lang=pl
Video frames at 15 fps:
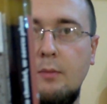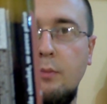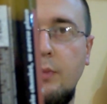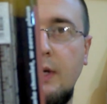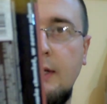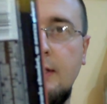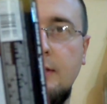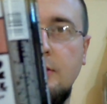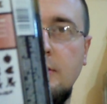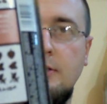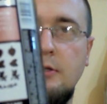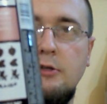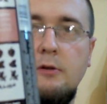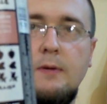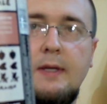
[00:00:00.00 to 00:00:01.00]
piana też
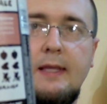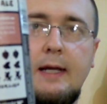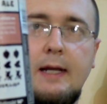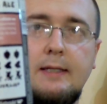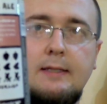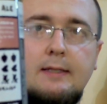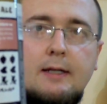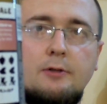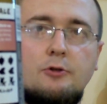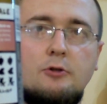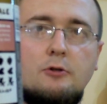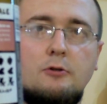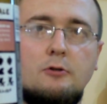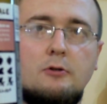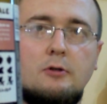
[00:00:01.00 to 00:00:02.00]
zaczęła
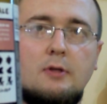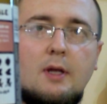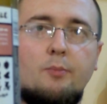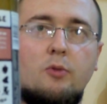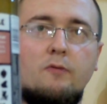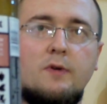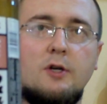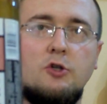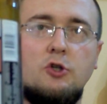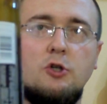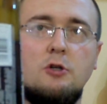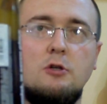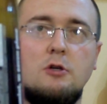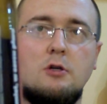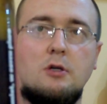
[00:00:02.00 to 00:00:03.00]
narastać na
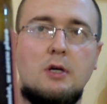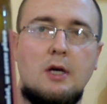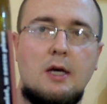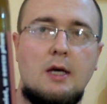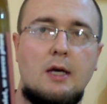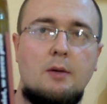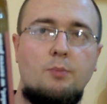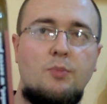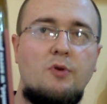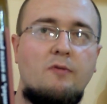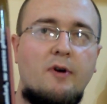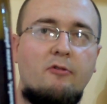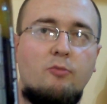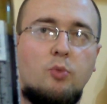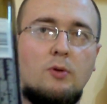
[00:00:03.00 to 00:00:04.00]
powierzchni
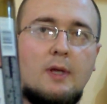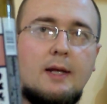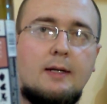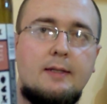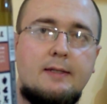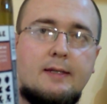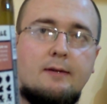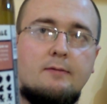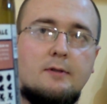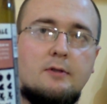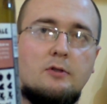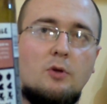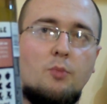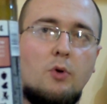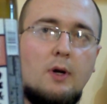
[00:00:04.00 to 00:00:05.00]
piwa w butelce,
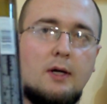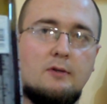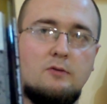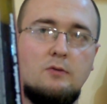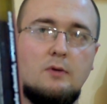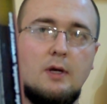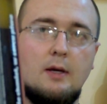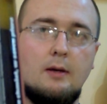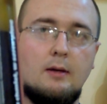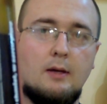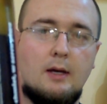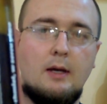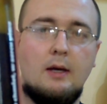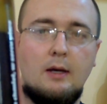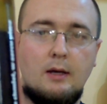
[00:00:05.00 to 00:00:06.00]
więc to pokazuje
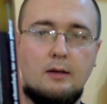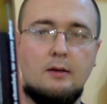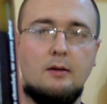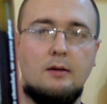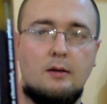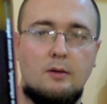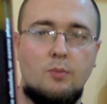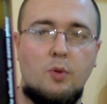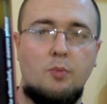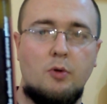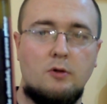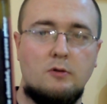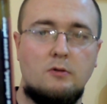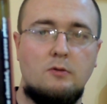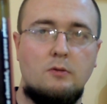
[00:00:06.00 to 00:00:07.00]
po
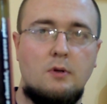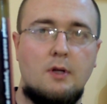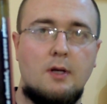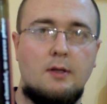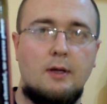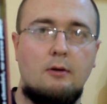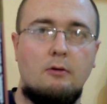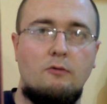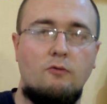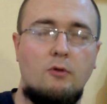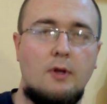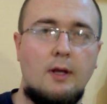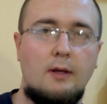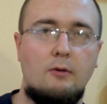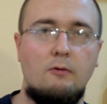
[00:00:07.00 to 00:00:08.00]
prostu ile tego
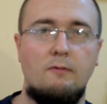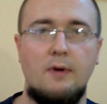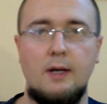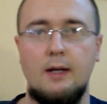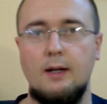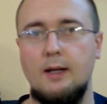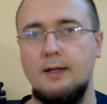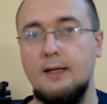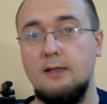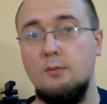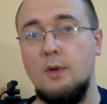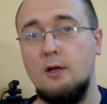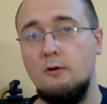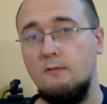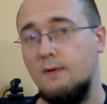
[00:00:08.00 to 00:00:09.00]
dwutlenku węgla
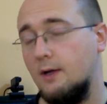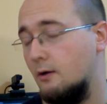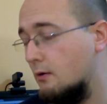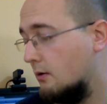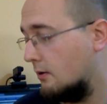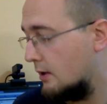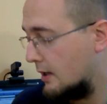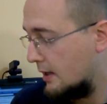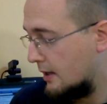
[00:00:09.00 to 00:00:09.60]
nadmiarowego